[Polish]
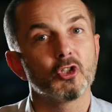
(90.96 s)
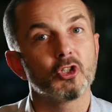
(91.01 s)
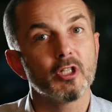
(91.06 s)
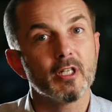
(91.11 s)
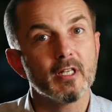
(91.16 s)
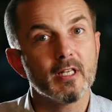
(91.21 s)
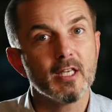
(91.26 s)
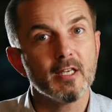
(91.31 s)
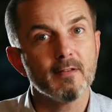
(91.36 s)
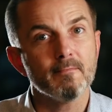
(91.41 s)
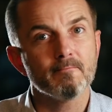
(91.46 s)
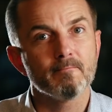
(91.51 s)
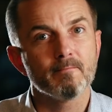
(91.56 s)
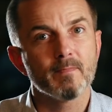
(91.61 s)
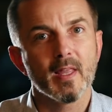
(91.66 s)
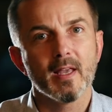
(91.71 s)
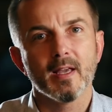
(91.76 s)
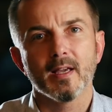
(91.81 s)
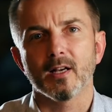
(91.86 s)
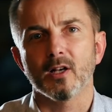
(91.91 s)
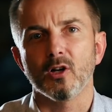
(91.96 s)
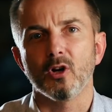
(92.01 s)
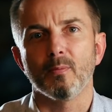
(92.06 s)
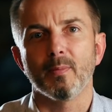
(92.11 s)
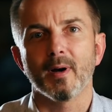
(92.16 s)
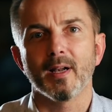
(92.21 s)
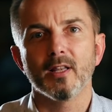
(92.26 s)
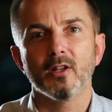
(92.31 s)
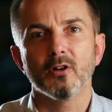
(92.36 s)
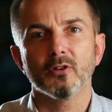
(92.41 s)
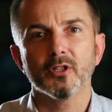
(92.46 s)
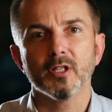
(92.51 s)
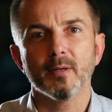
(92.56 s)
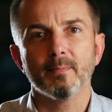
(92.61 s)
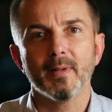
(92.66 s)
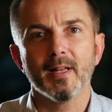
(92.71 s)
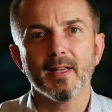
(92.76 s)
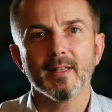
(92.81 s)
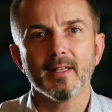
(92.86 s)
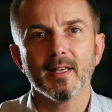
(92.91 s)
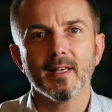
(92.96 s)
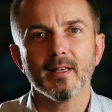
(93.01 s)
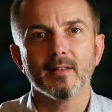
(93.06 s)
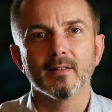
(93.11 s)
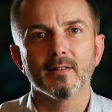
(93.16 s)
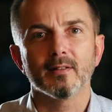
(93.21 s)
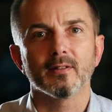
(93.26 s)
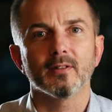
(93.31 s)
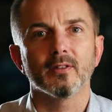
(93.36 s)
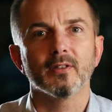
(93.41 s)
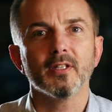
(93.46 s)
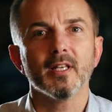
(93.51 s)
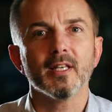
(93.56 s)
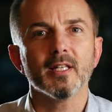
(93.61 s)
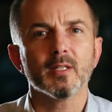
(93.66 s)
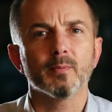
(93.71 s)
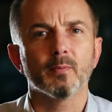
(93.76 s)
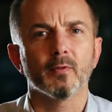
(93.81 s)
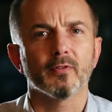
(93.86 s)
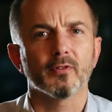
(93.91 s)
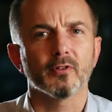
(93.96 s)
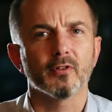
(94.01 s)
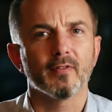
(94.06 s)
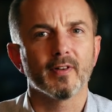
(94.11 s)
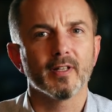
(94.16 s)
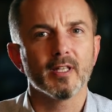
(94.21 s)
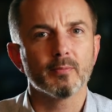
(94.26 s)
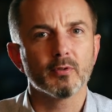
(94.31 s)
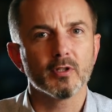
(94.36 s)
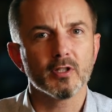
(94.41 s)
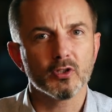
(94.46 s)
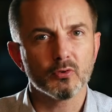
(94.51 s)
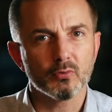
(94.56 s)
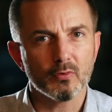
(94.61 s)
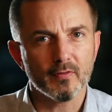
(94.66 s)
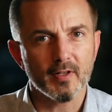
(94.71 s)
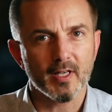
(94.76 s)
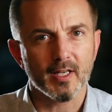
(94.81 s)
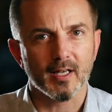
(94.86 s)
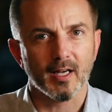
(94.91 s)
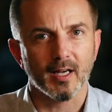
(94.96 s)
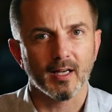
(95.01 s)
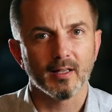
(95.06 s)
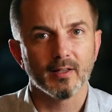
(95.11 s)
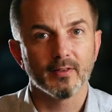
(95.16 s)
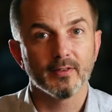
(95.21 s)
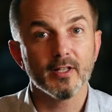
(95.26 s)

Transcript: czyli globalne ocieplenie nie jest spowodowane przez człowieka,